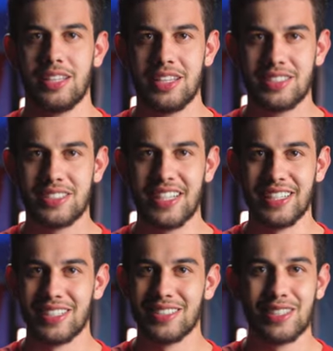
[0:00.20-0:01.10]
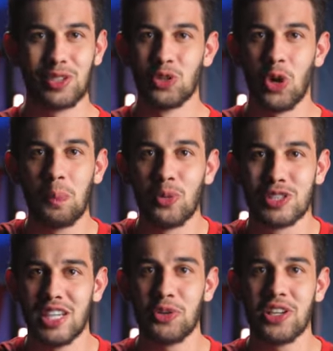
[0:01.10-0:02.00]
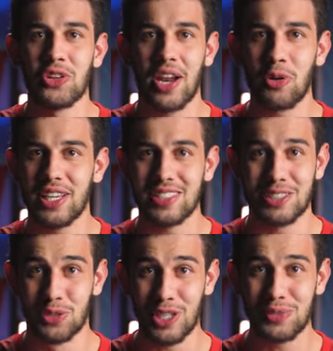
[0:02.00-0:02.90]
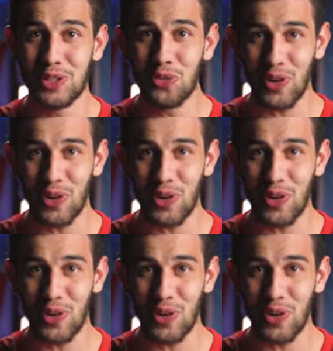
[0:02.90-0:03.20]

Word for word: E sim, se tornou impossível ignorar o que esses dois vinham